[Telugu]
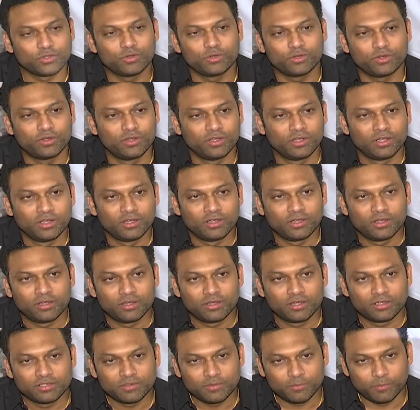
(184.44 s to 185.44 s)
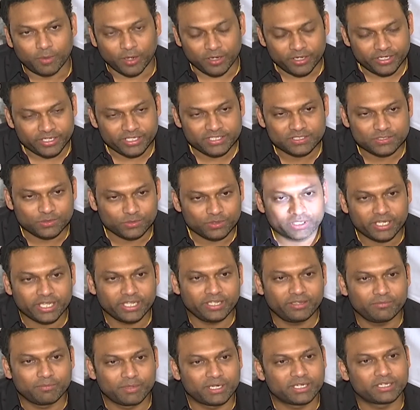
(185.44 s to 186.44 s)
సో పాలిటిక్స్
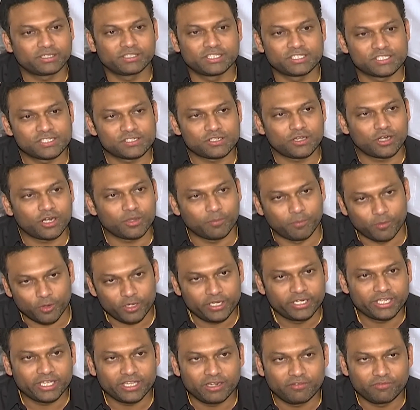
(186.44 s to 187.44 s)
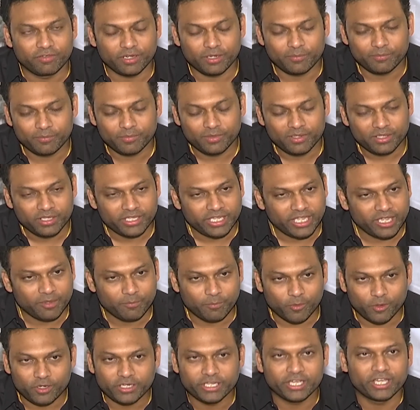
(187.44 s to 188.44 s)
ఉంటాయి బట్ దిస్ ఇస్ నాట్ అ పొలిటికల్ ఫిలిం ఏ
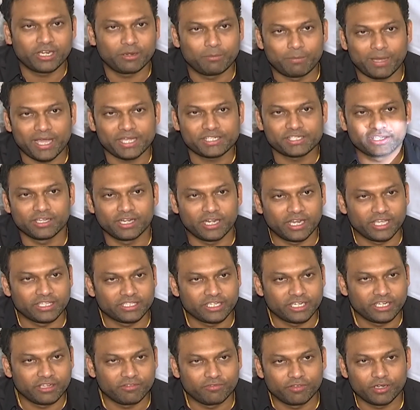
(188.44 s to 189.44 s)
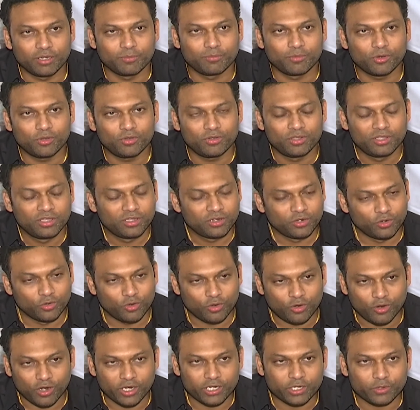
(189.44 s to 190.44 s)
పొలిటికల్ బ్యాషింగ్ లేదండి ఫిలింలో నో
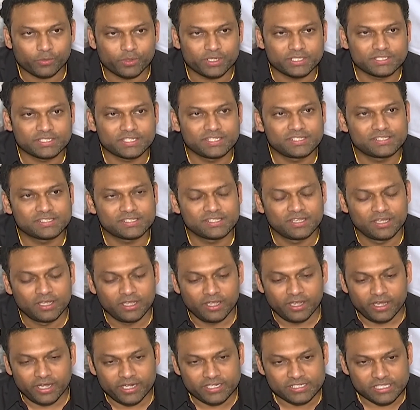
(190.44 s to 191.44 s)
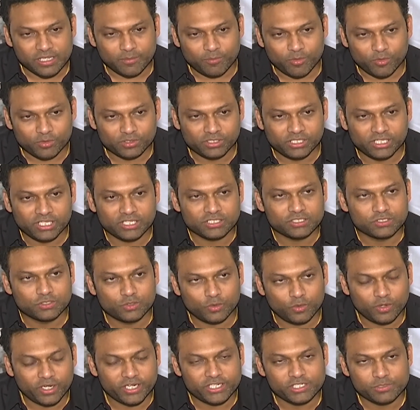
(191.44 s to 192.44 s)
కాంట్రవర్సీస్ ఇట్స్ అబౌట్ ద
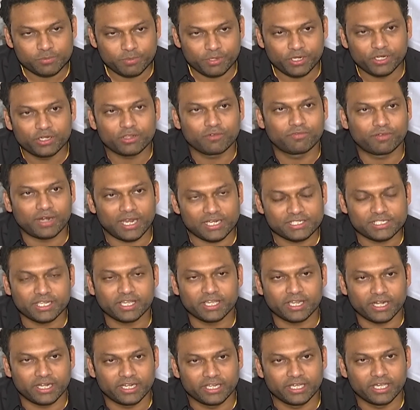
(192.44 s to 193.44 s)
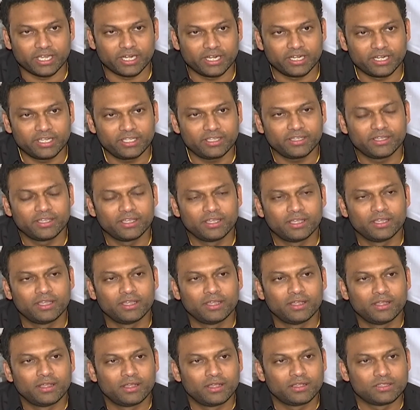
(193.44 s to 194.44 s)
సోల్ అండ్ స్పిరిట్ ఆఫ్ రాజశేఖర రెడ్డి గారు అండి
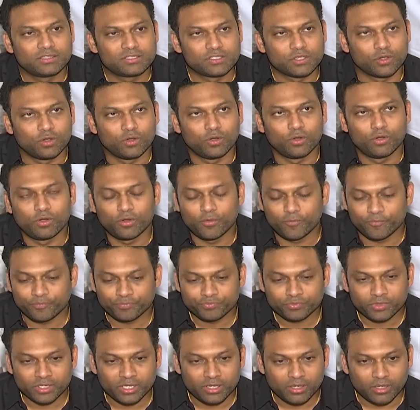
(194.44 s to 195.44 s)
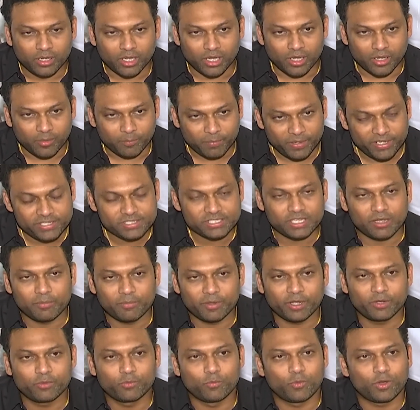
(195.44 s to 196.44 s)
సో ప్లీజ్ కమ్
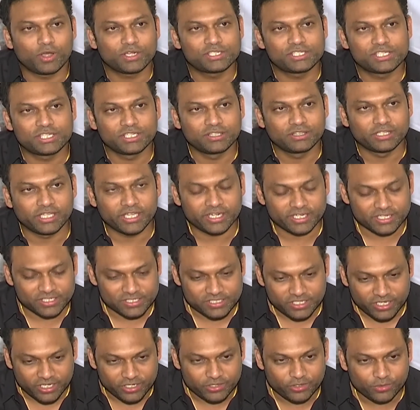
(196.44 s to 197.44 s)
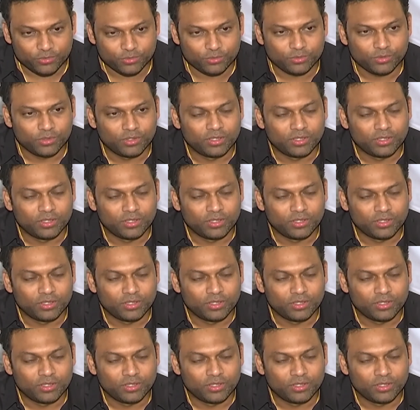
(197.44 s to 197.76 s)
అండ్ వాచ్ ఇన్ థియేటర్స్ నియర్ యూ